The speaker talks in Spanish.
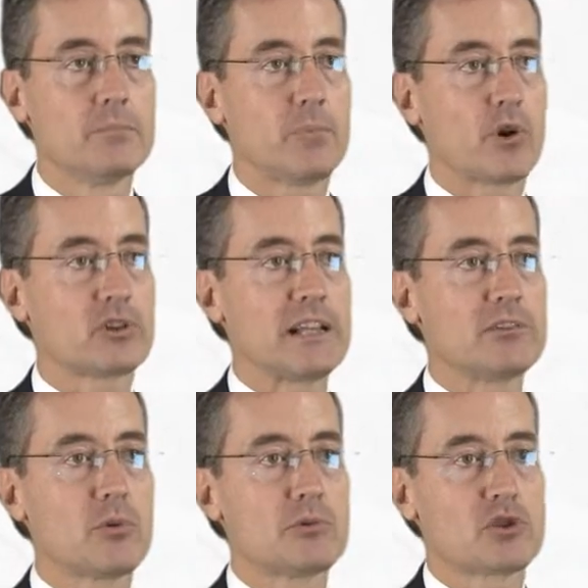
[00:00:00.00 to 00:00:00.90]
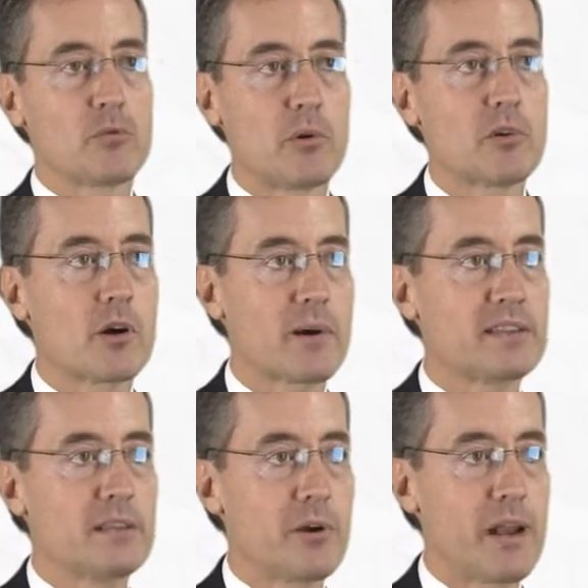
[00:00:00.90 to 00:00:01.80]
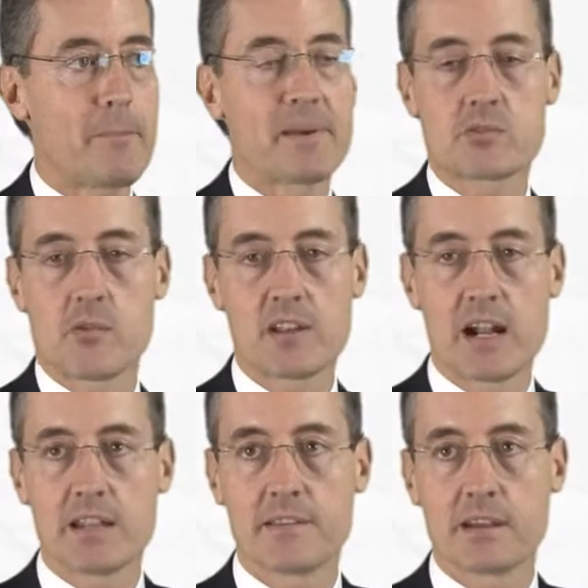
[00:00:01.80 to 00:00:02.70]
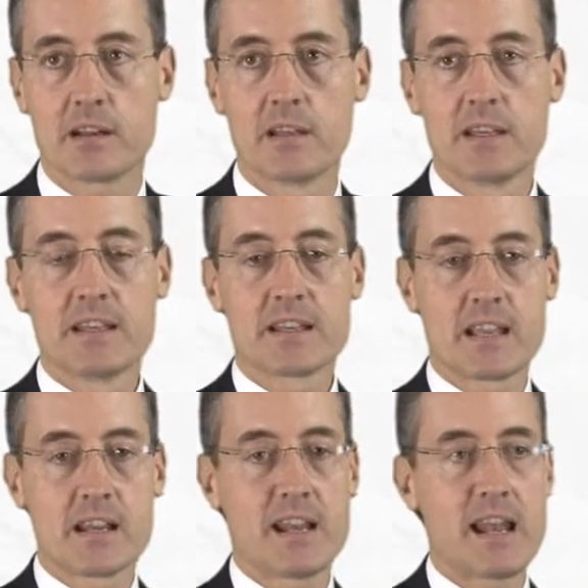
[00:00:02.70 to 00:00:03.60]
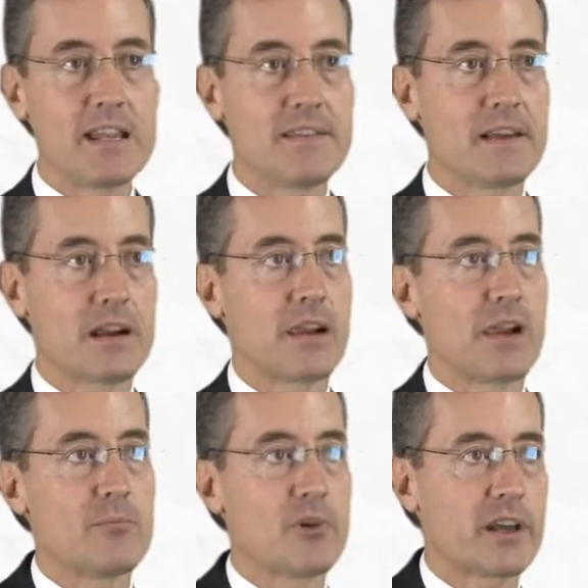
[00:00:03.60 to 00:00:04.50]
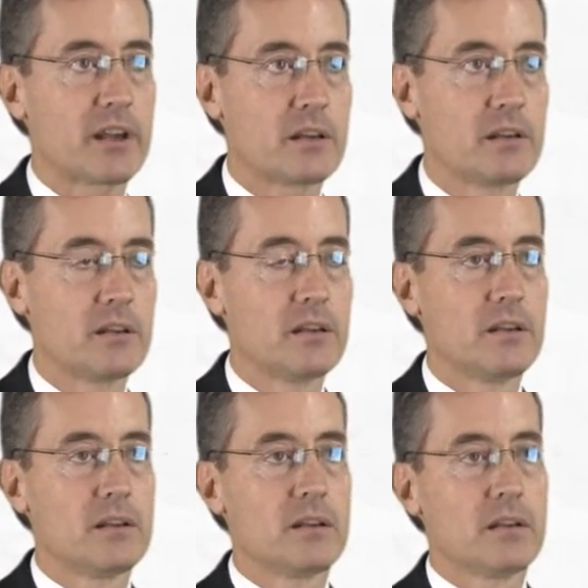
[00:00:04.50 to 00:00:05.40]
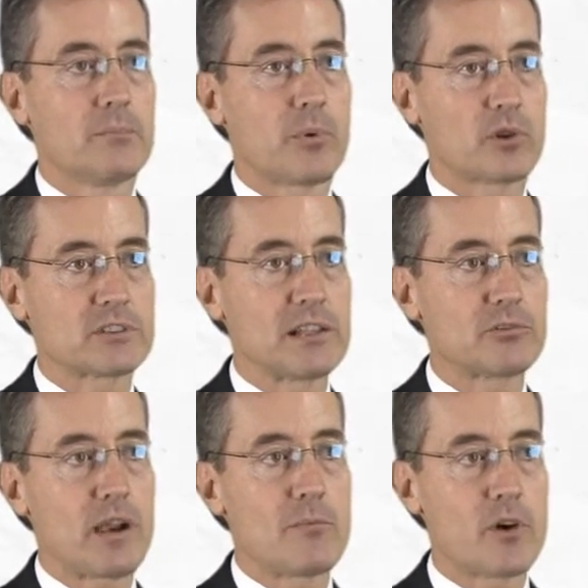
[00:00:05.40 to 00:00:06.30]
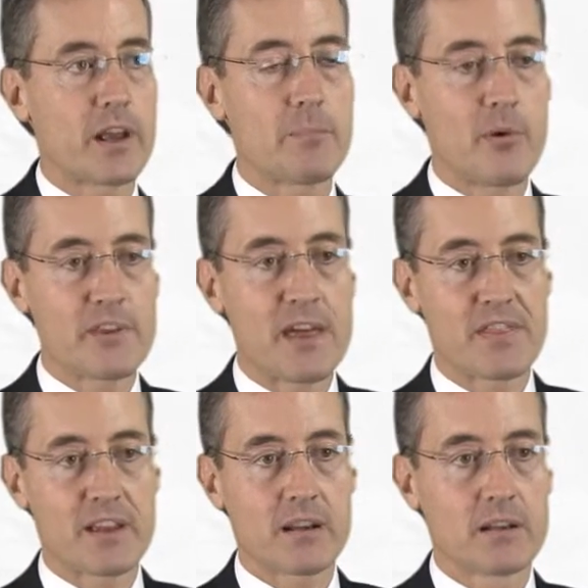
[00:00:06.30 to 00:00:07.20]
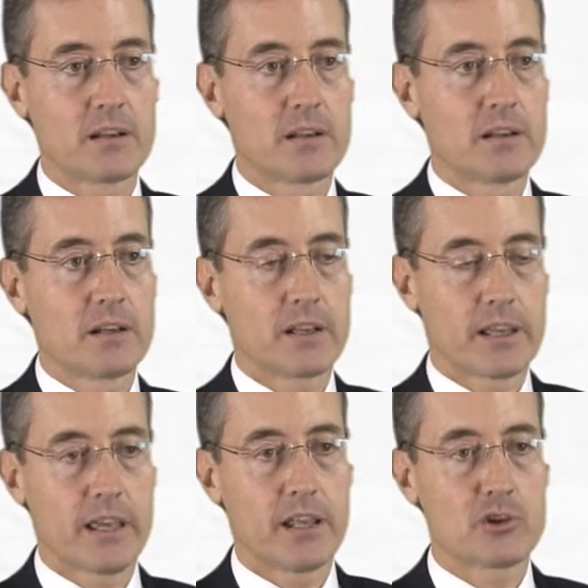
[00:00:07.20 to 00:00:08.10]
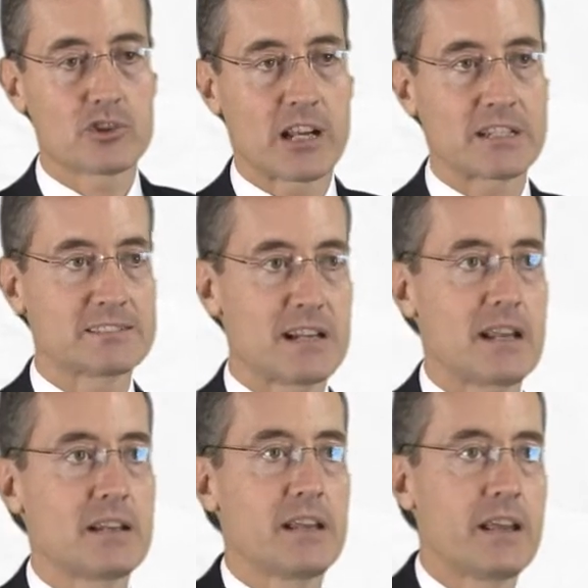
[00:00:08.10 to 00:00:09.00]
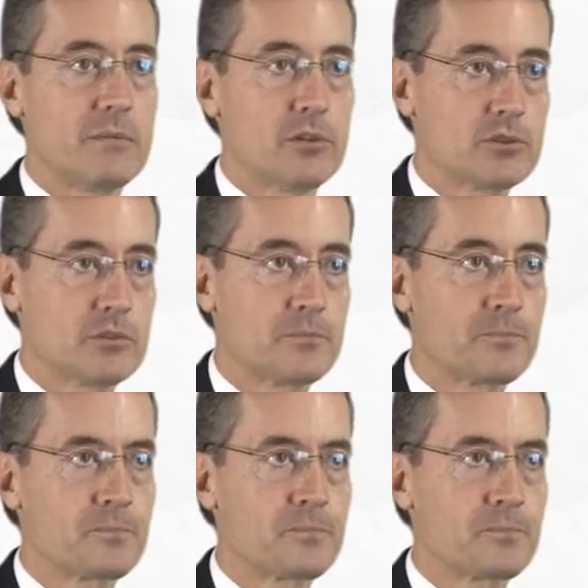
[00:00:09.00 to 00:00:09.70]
Por lo tanto, nuestro público objetivo era persuadir al líder. ¿Quién era el líder? La mujer. Por lo tanto, la mujer podía hacer que nos arrastraran el voto.